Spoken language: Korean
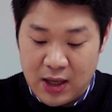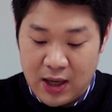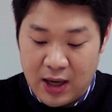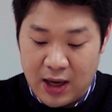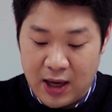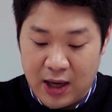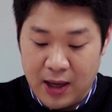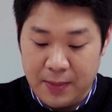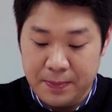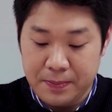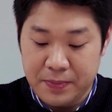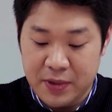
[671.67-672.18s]

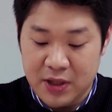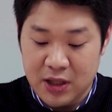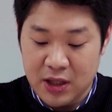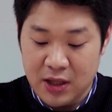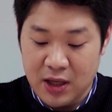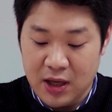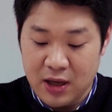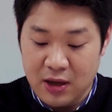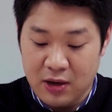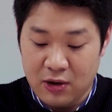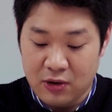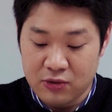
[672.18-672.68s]
가
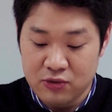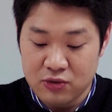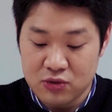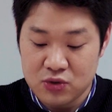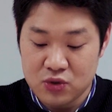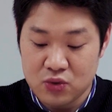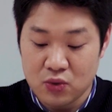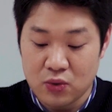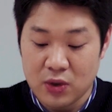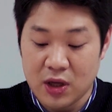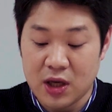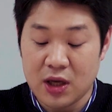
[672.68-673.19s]
피해 어느
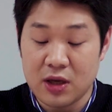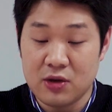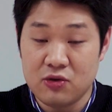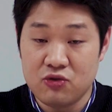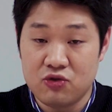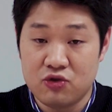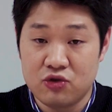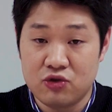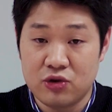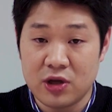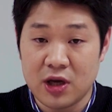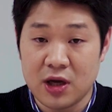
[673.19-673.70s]
쪽에
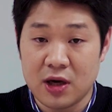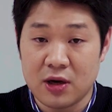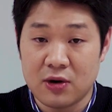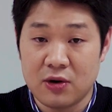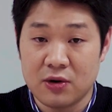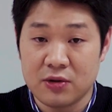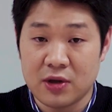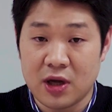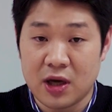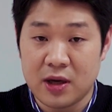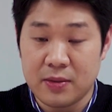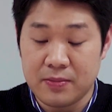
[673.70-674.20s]

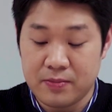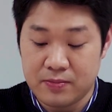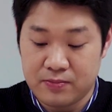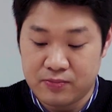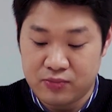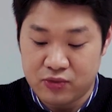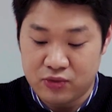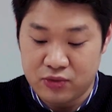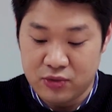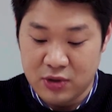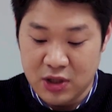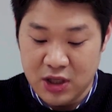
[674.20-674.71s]
유리하거나
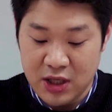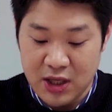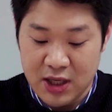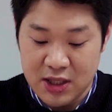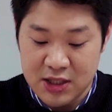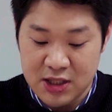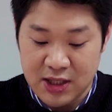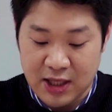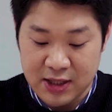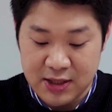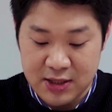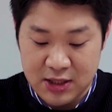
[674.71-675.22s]

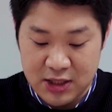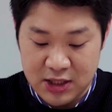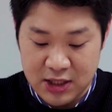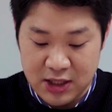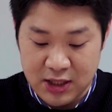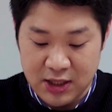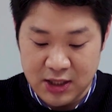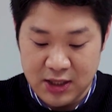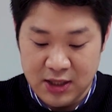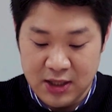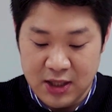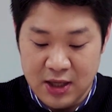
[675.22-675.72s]
불리하진
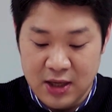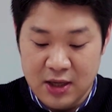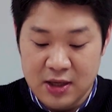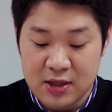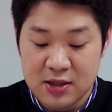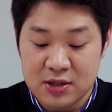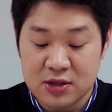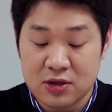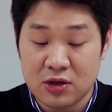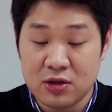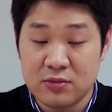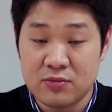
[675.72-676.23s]
않은지
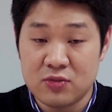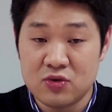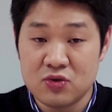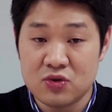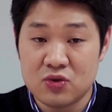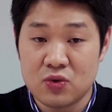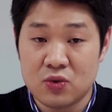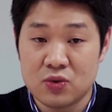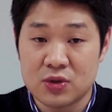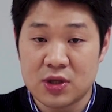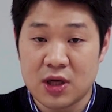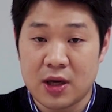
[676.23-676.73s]

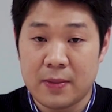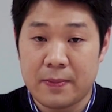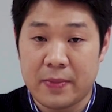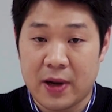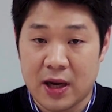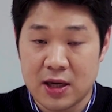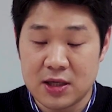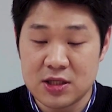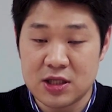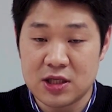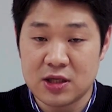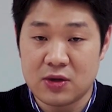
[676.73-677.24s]
설문조사
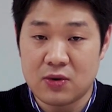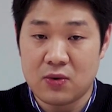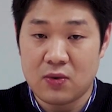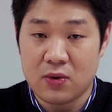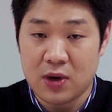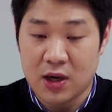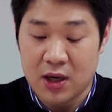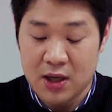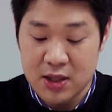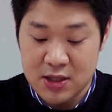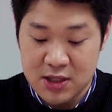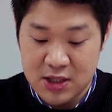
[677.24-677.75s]

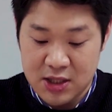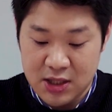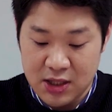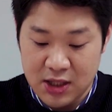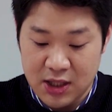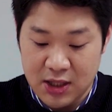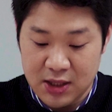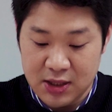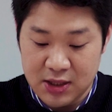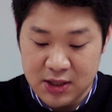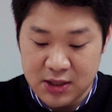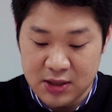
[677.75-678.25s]
방식과
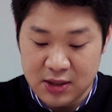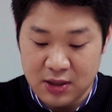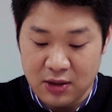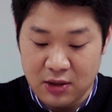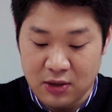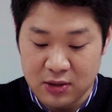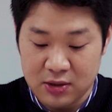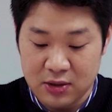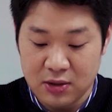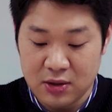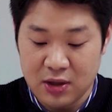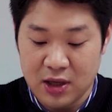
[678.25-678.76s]
시기는
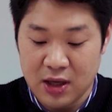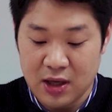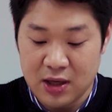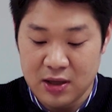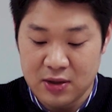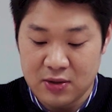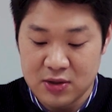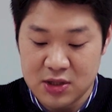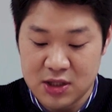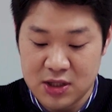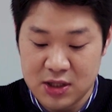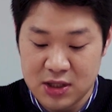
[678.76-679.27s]
어떻게
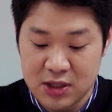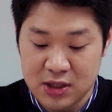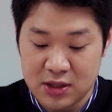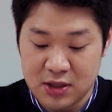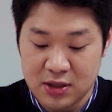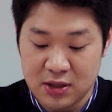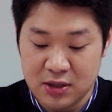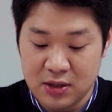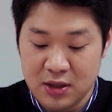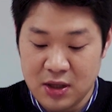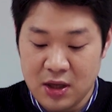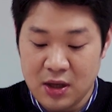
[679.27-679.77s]
할
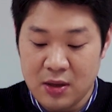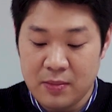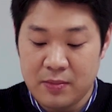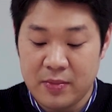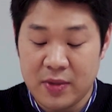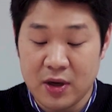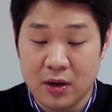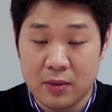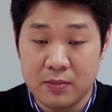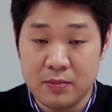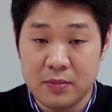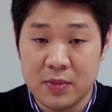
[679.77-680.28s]
것인지를
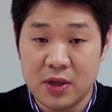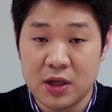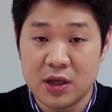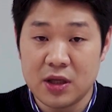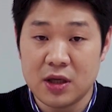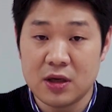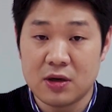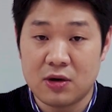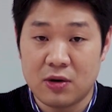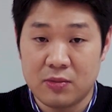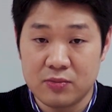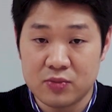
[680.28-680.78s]

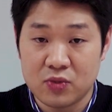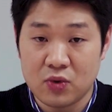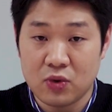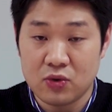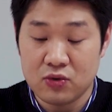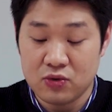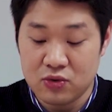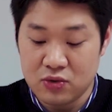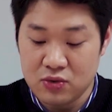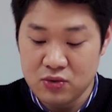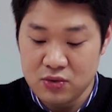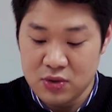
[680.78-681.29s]
면밀히
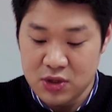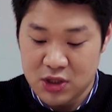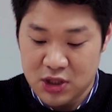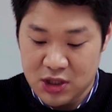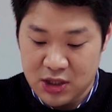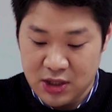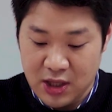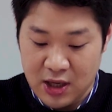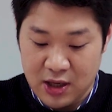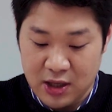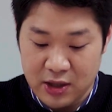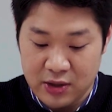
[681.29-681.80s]
검토 후
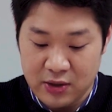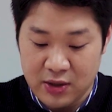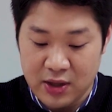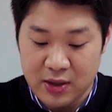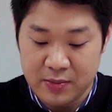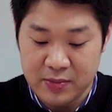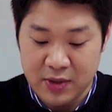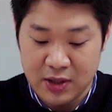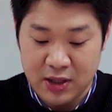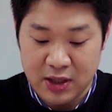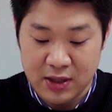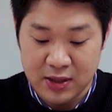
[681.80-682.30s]
진행하여야
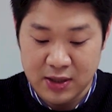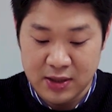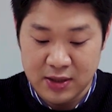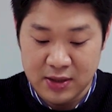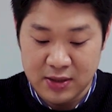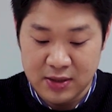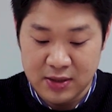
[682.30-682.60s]
합니다.